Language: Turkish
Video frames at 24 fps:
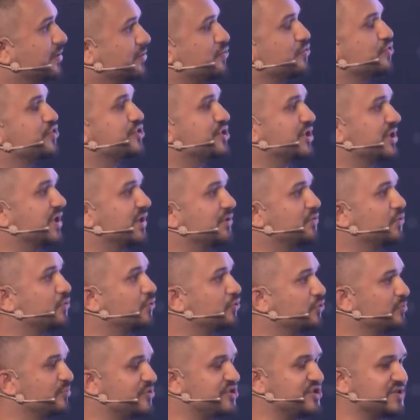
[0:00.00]
Türk şirketi
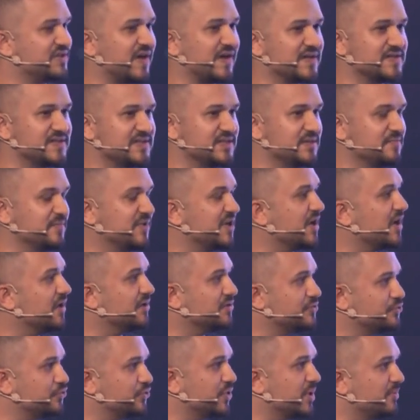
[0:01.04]
olduğum için taksit imkanı
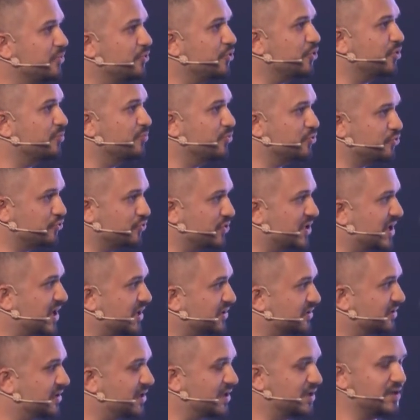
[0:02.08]
sunabiliyorum bütün
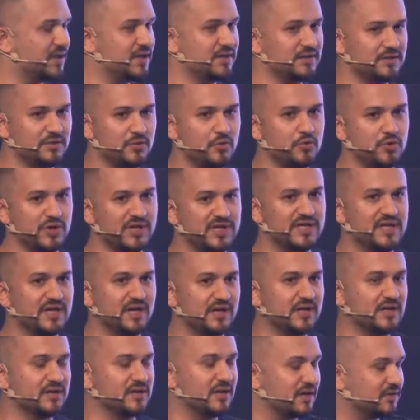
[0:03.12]
kartlarla. 12'ye
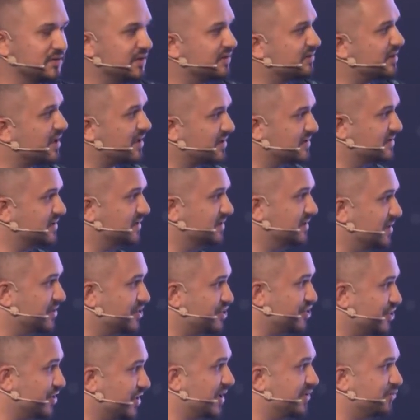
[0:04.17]
kadar da taksitle
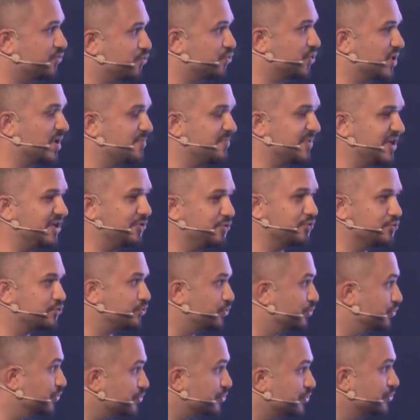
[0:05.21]
şirket
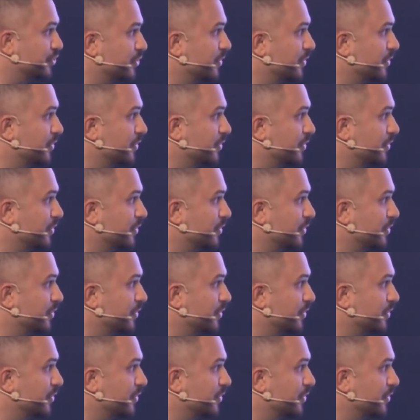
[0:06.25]
kurabiliyorsunuz.